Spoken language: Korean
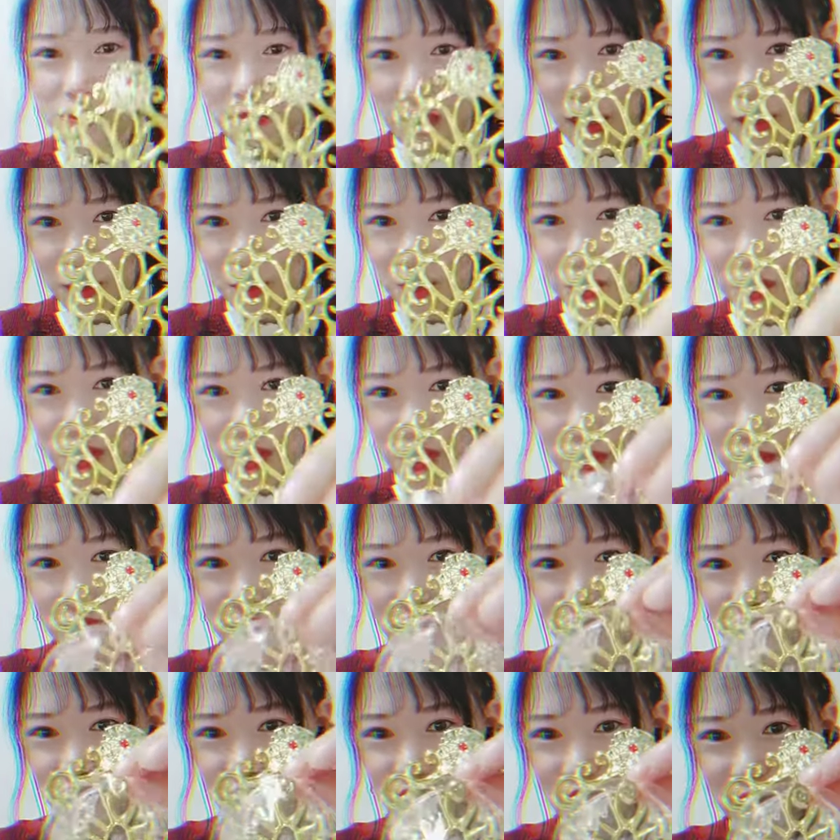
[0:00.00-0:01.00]
방송에서
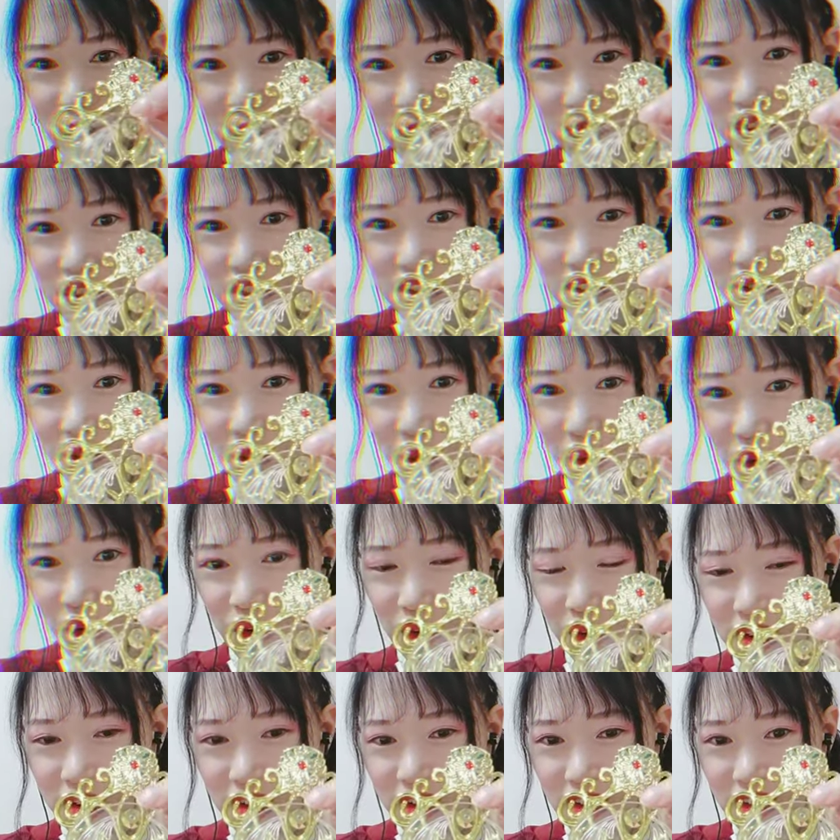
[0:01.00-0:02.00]
봤어요. 이렇게 열리는 거.
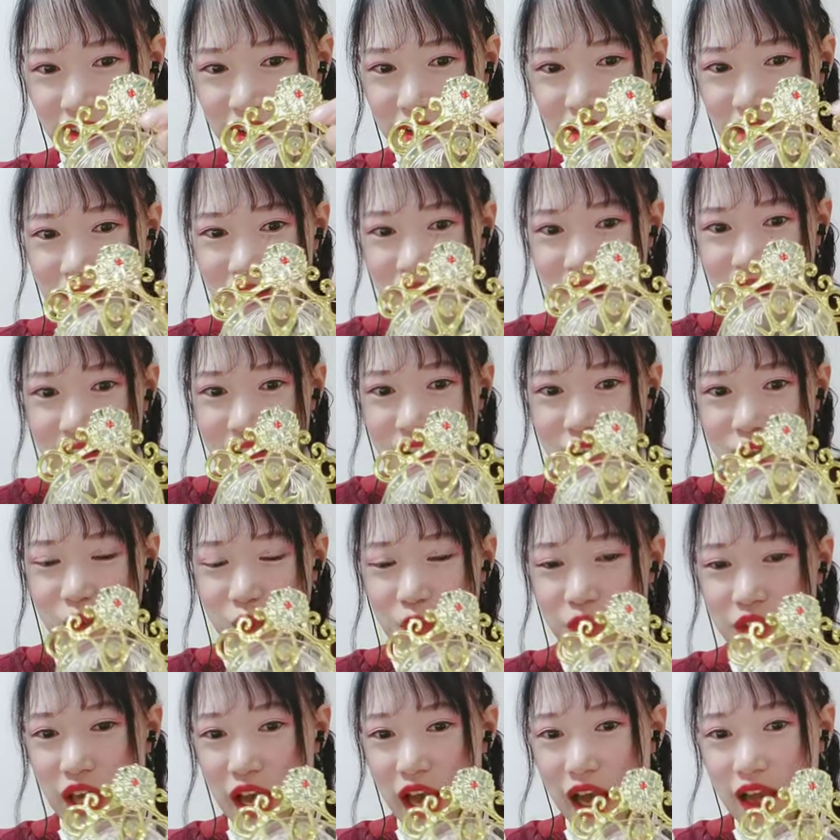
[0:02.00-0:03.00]

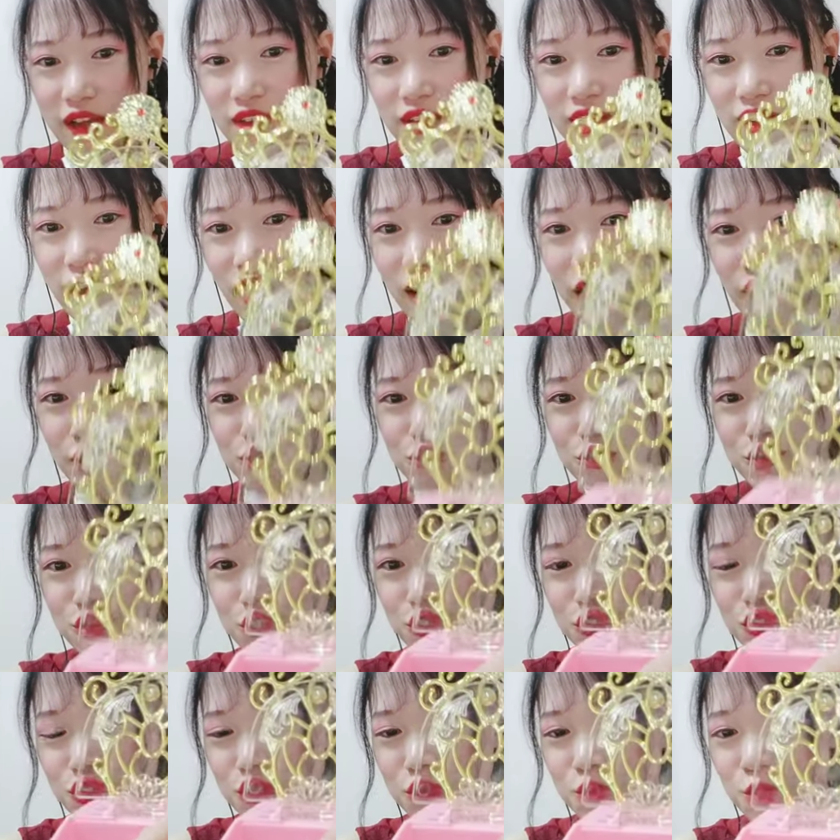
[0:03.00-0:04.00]
여기
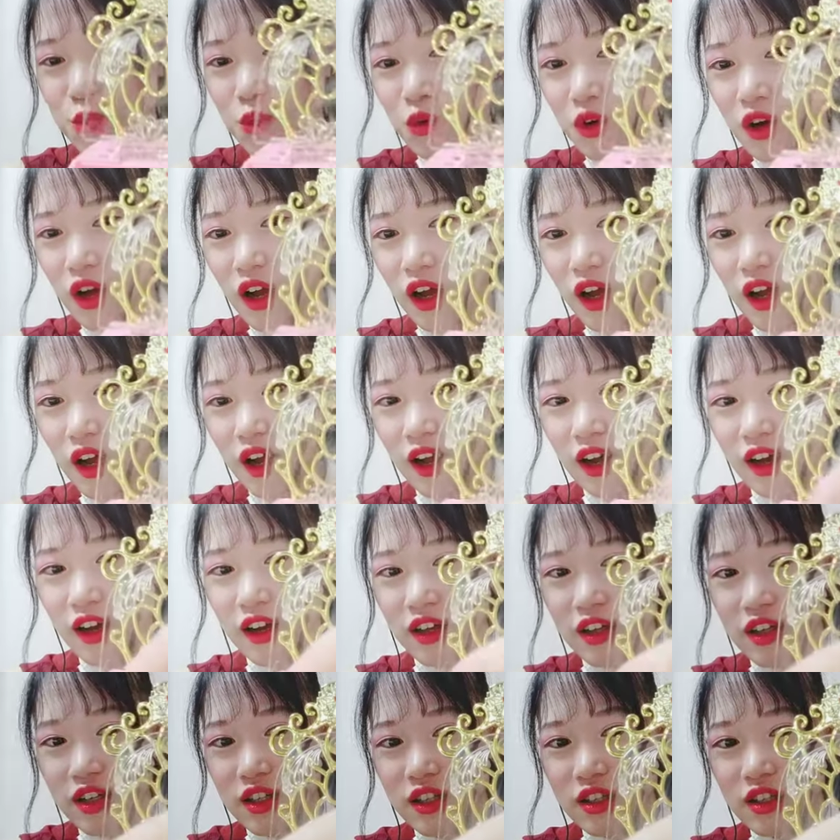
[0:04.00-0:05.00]
안에다가도 뭔가
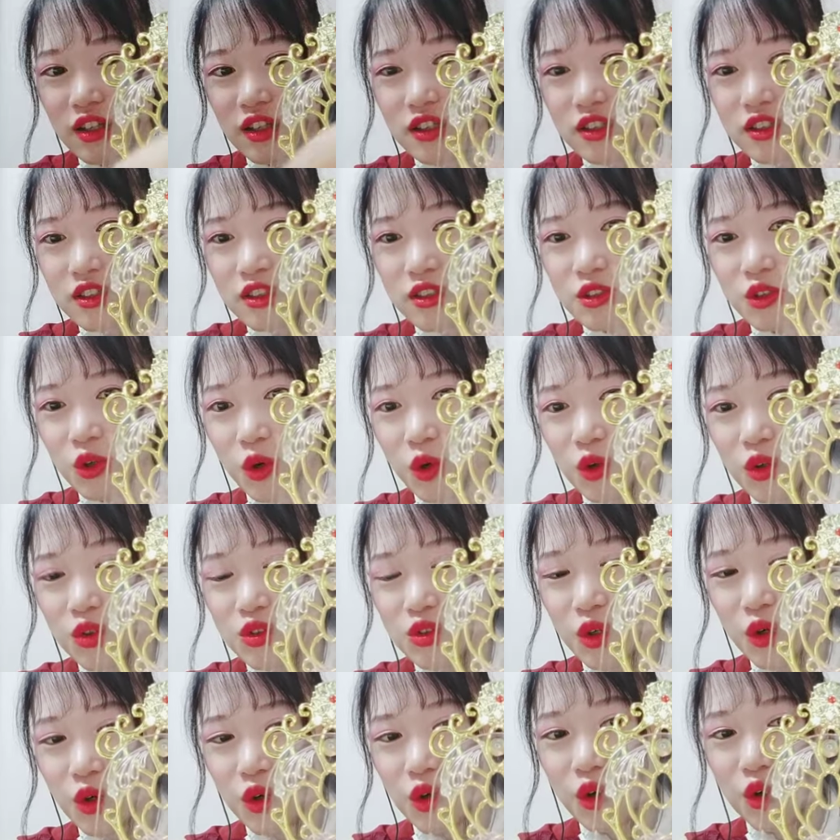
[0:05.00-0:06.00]

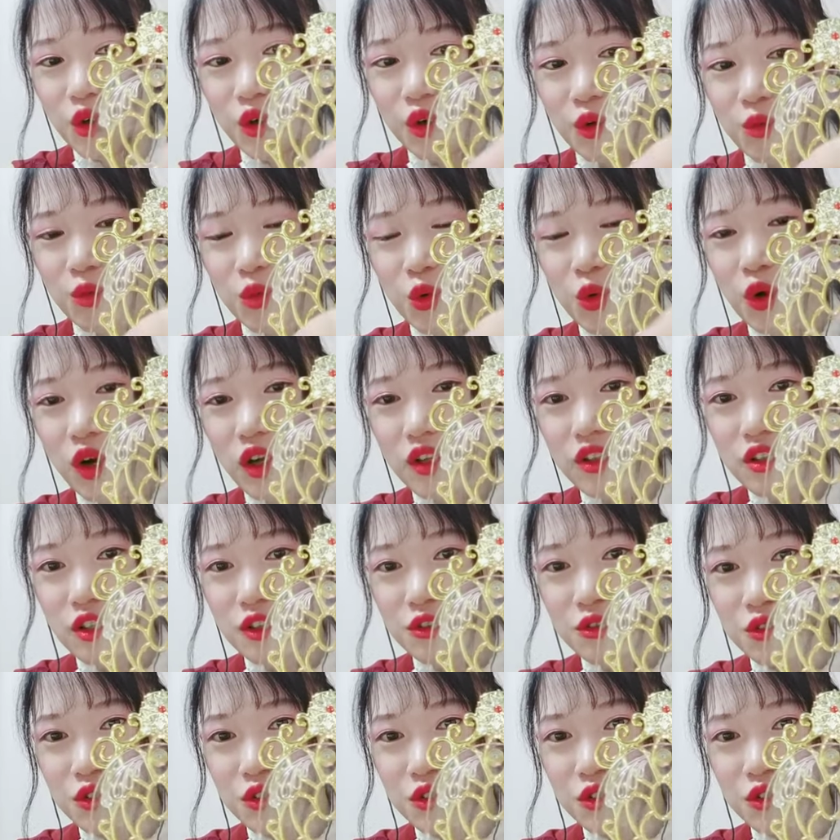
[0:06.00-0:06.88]
넣어서 보관을 할 수